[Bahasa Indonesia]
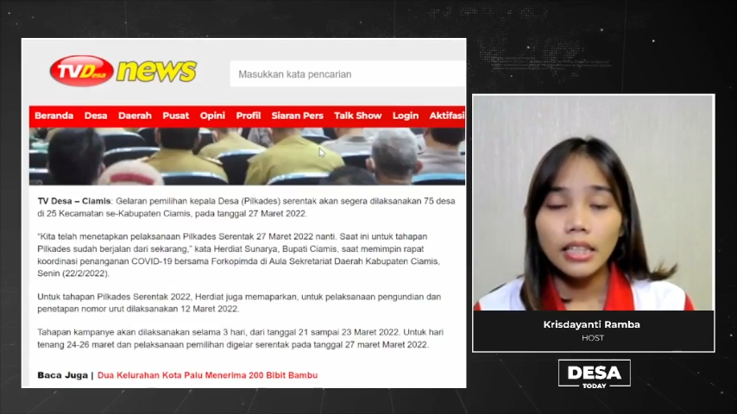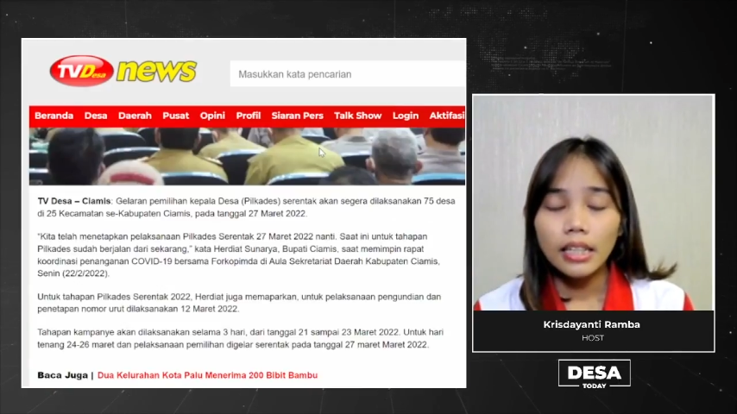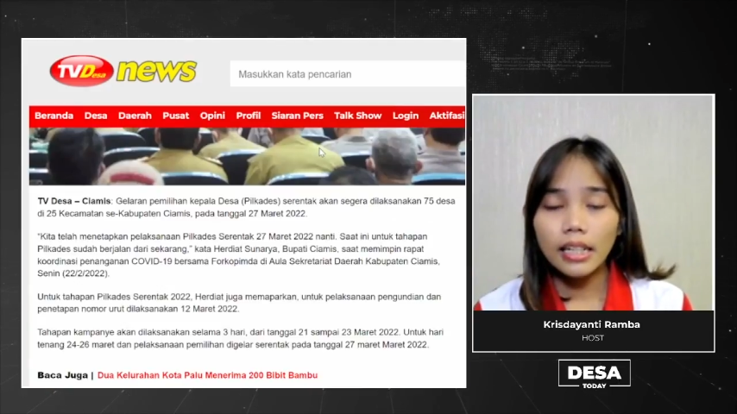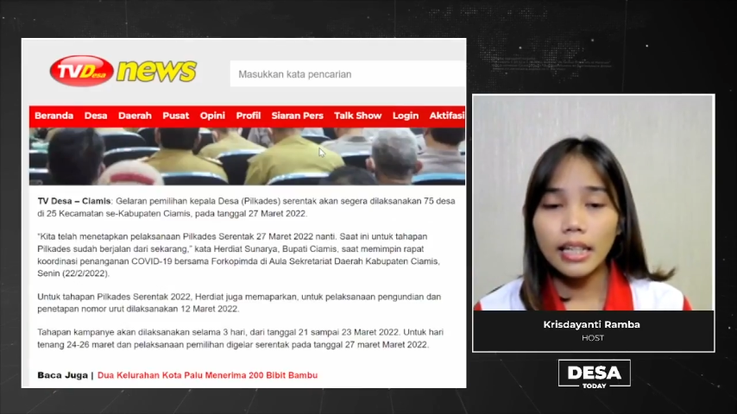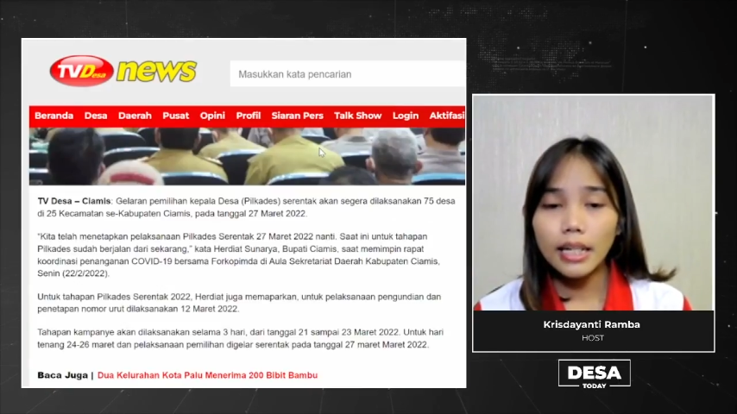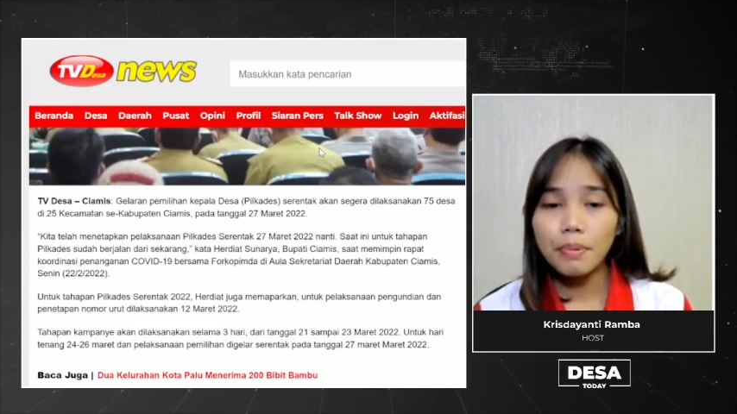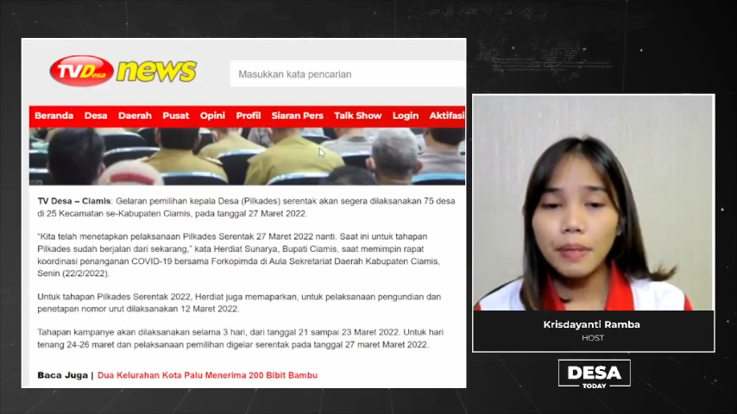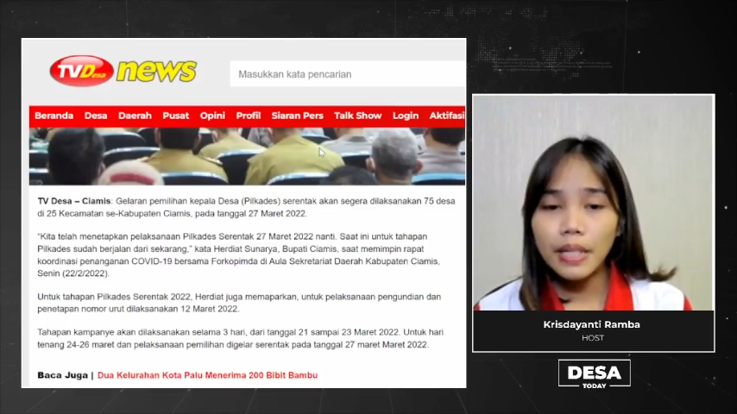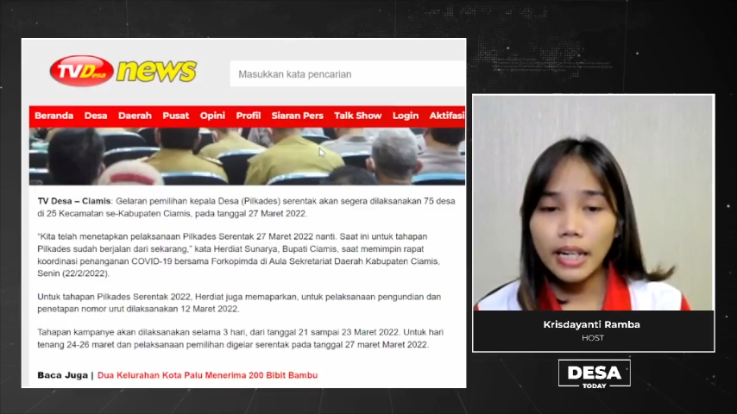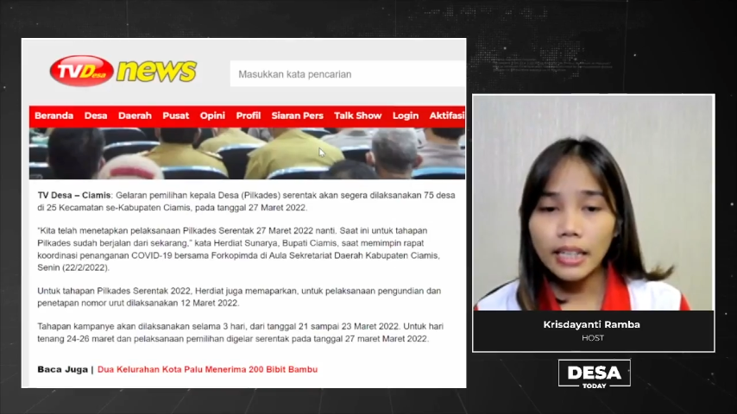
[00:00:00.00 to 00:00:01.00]
Gelar
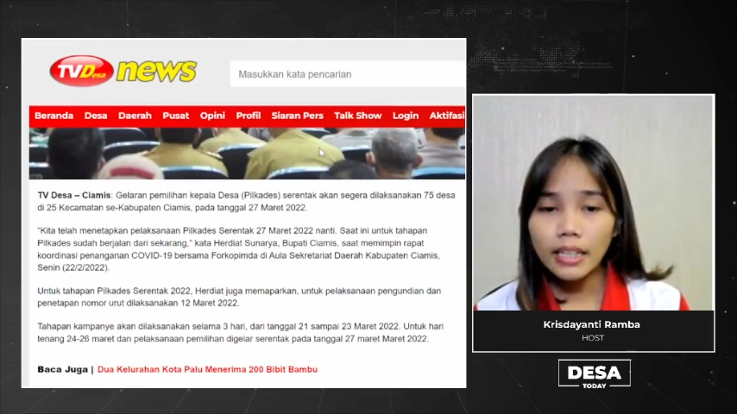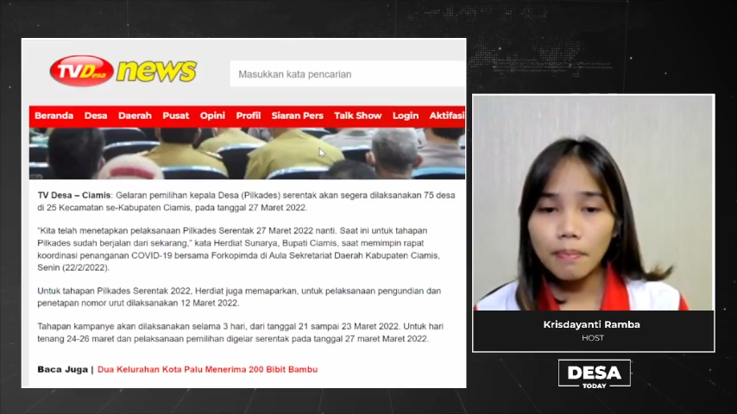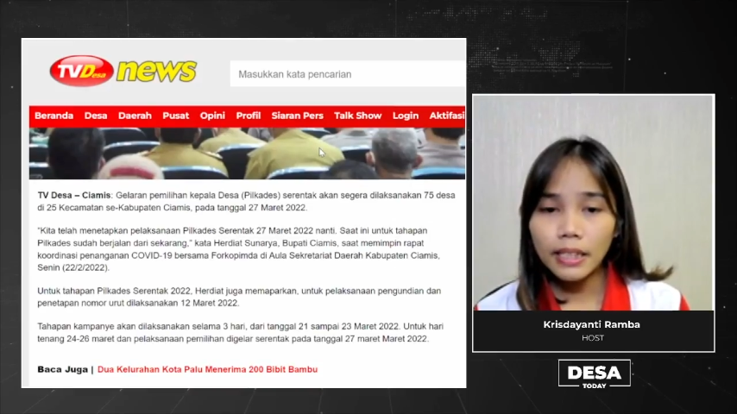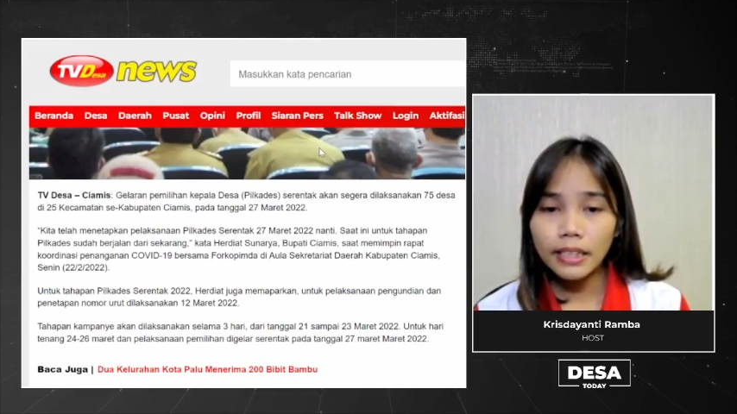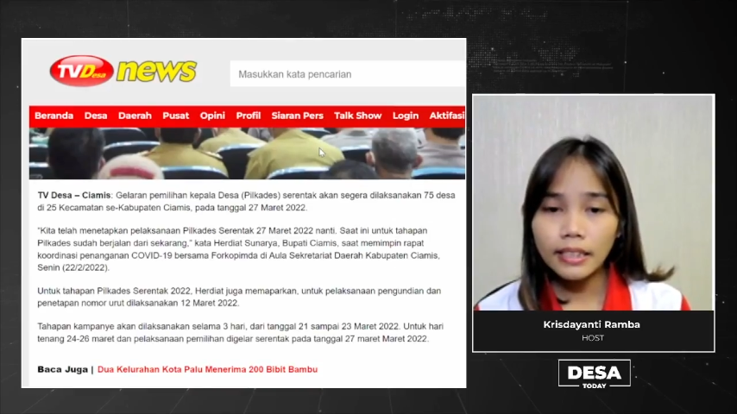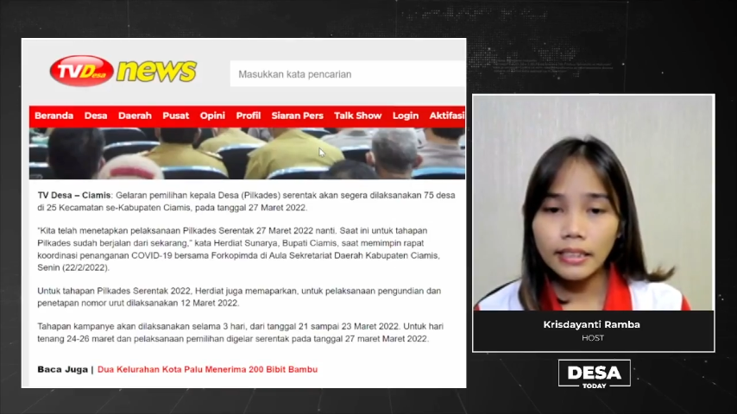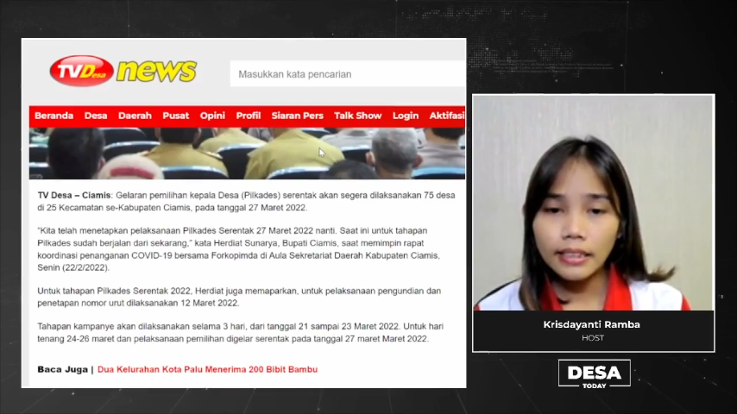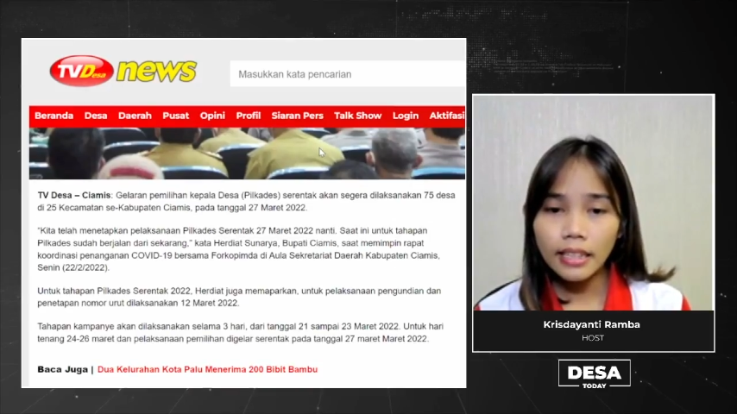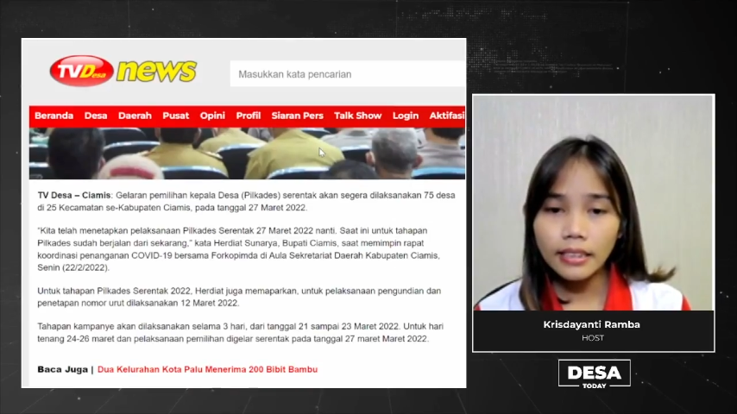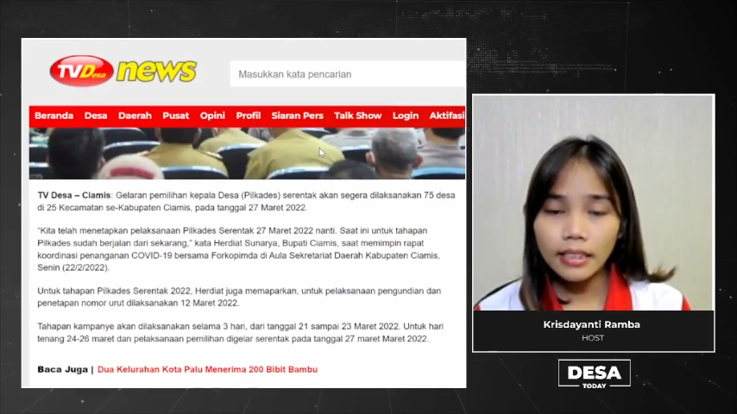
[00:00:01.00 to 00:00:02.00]
pemilihan kepala desa
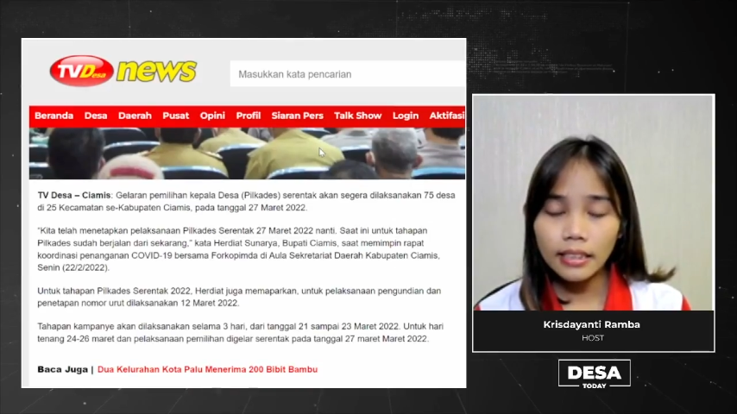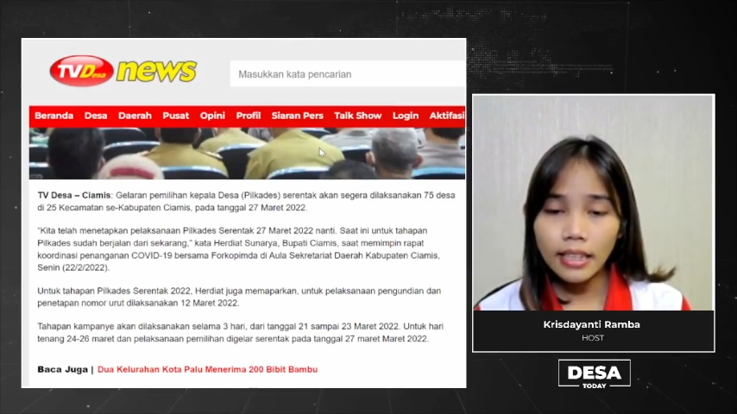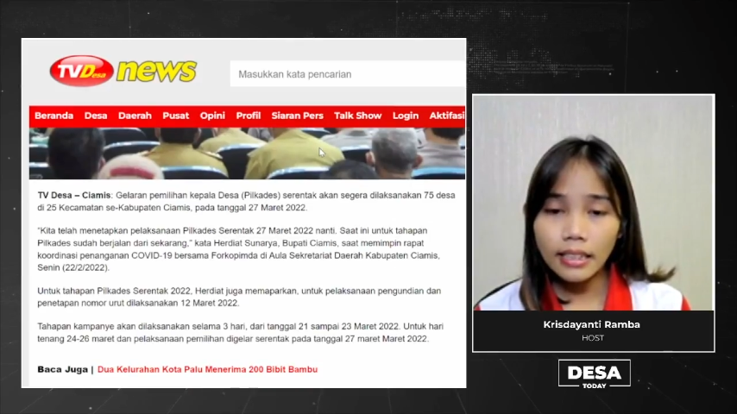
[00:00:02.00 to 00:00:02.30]
serentak